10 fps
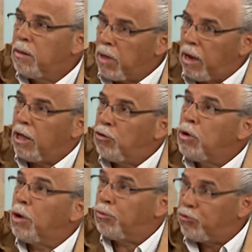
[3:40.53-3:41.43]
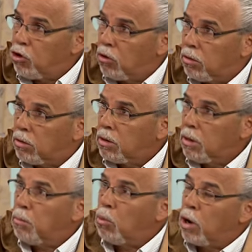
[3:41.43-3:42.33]
Bien, es una opción
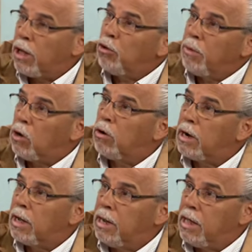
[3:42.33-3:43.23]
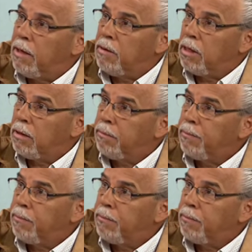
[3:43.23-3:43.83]
buscando mejorar calidad de vida.